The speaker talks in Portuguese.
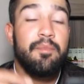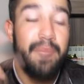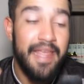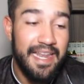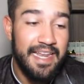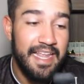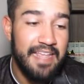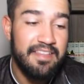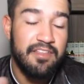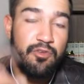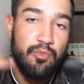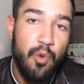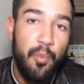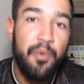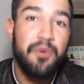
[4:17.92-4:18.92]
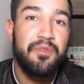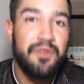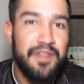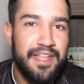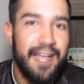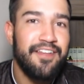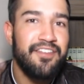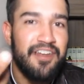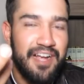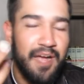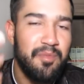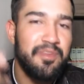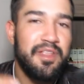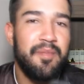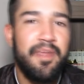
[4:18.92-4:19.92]
Beleza? Numa oportunidade eu
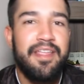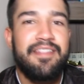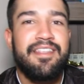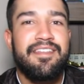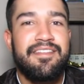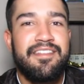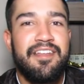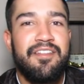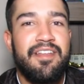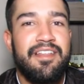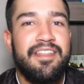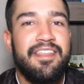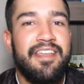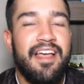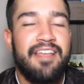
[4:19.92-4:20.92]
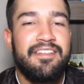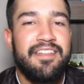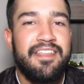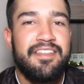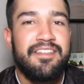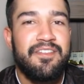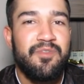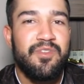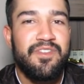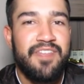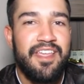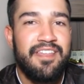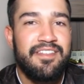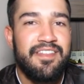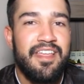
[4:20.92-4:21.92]
acabo também testando linha, as linhas que
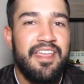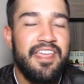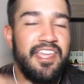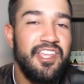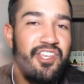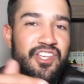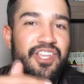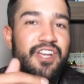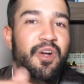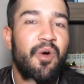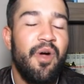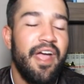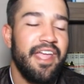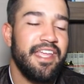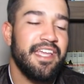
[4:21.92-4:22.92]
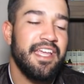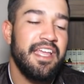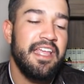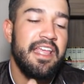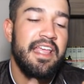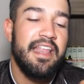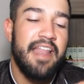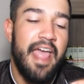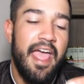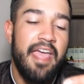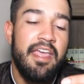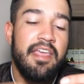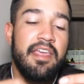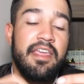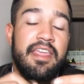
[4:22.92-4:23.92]
vocês indicam aí,
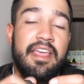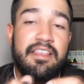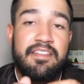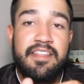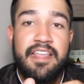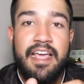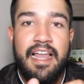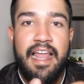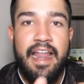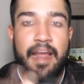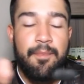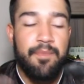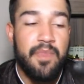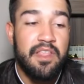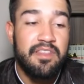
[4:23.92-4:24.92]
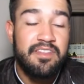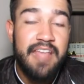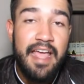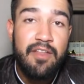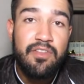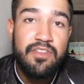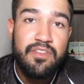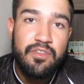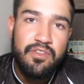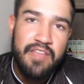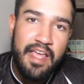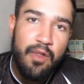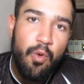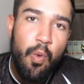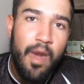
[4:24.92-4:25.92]
né? E assim, galera,
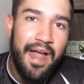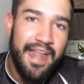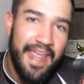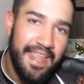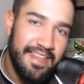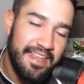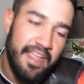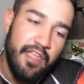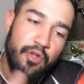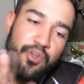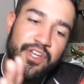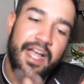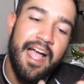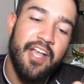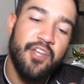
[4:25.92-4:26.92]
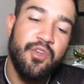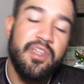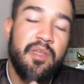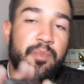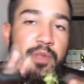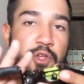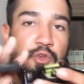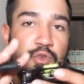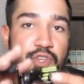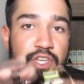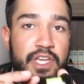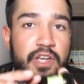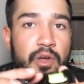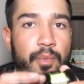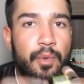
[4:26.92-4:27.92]
0,40 eu já acho que
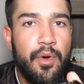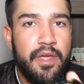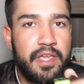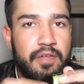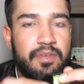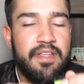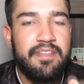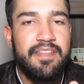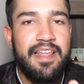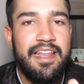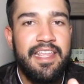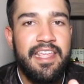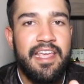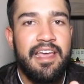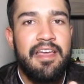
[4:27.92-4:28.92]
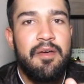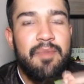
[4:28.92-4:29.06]
prejudica um pouquinho nessa linha.